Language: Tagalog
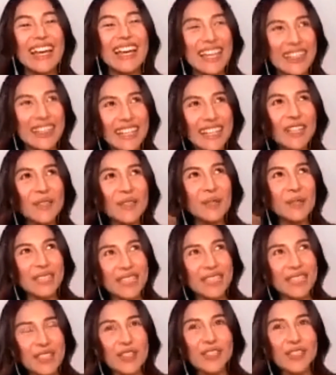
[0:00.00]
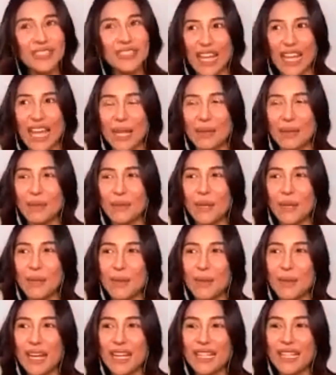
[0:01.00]
And then dumating yung time na
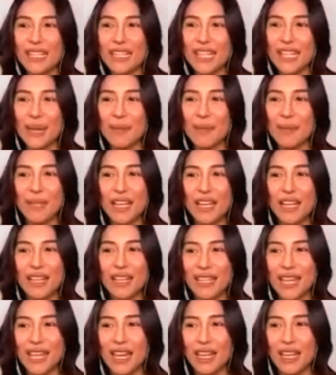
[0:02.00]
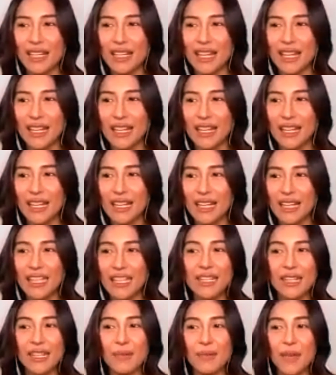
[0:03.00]
parang sinabi nila sa akin na,
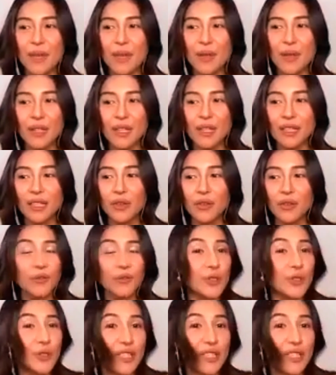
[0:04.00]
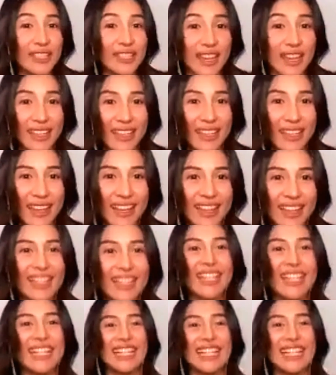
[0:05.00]
kasi meron ka daw first yaya.
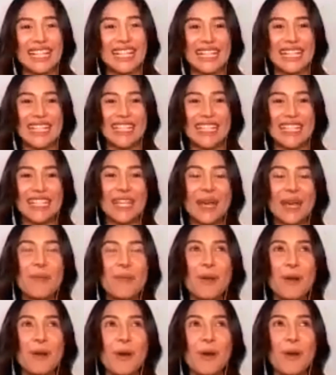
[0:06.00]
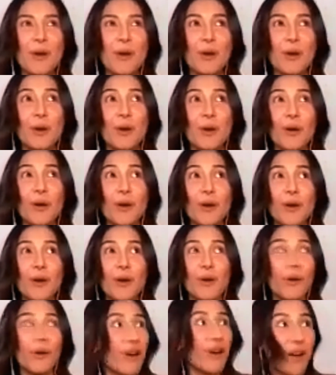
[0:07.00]
Tapos sabi ko,
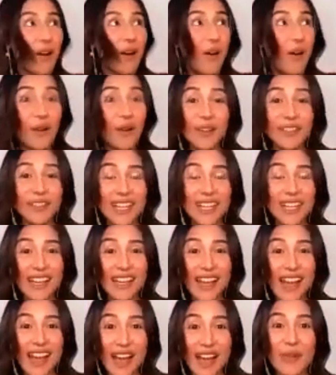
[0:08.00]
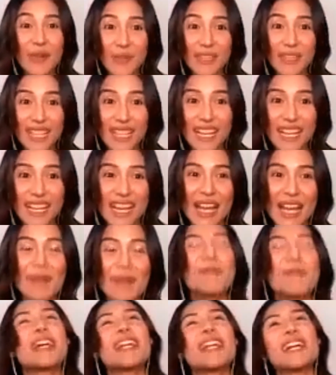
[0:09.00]
oh talaga, ako ba
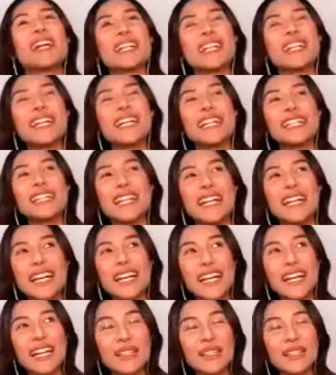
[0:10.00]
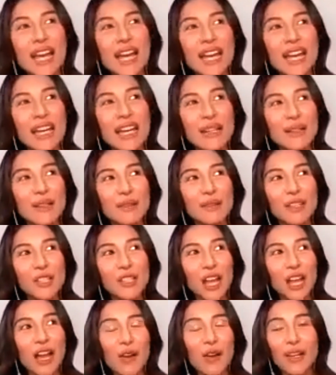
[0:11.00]
talaga? Parang na, na,
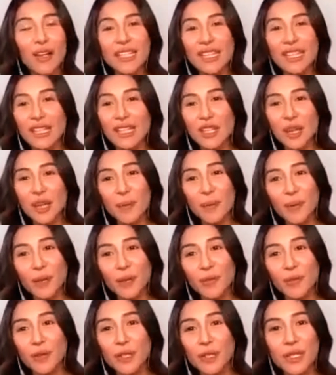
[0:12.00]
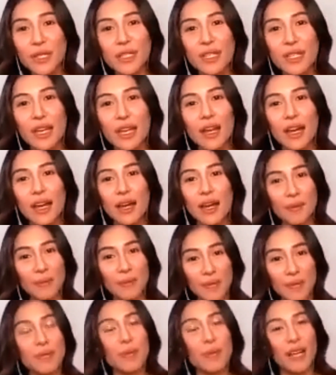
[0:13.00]
nasyak ako. Kasi syempre, of course, um,
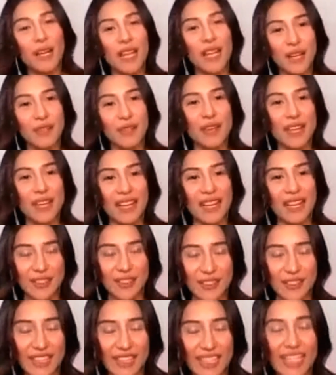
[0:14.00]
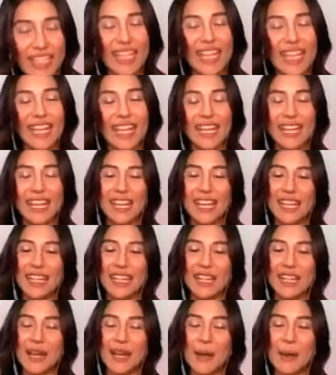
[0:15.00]
Miss Marian Rivera yon Yes.
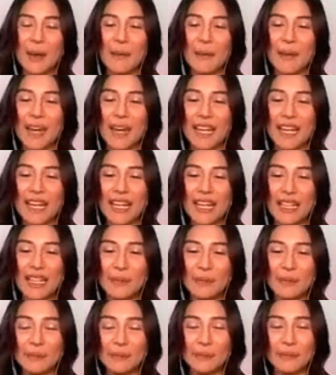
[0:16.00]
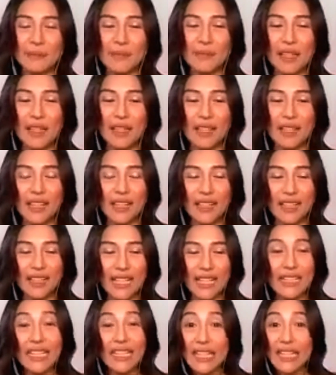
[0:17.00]
And um, parang,
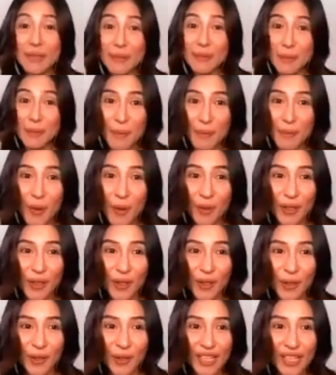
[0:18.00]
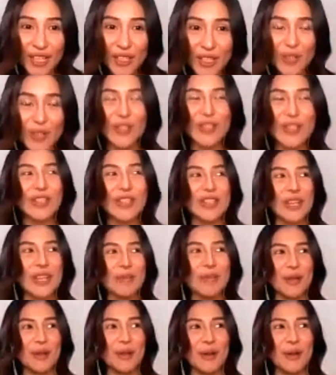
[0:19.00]
hindi rin naman po ako nag-audition. So
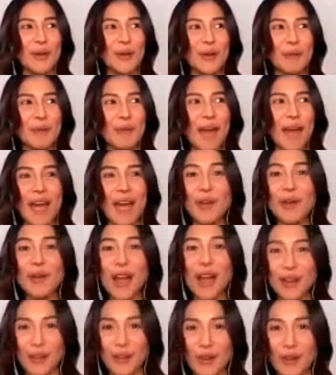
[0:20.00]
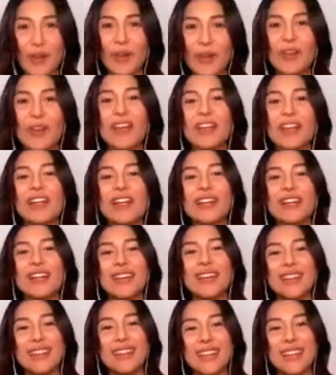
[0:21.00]
sabi ko, paanong ako? So
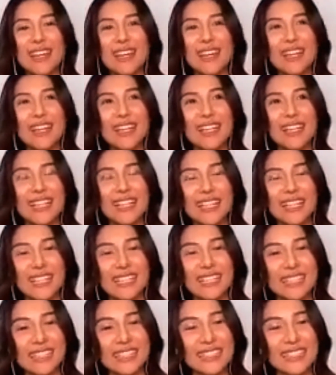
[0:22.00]
you And were then, handpicked?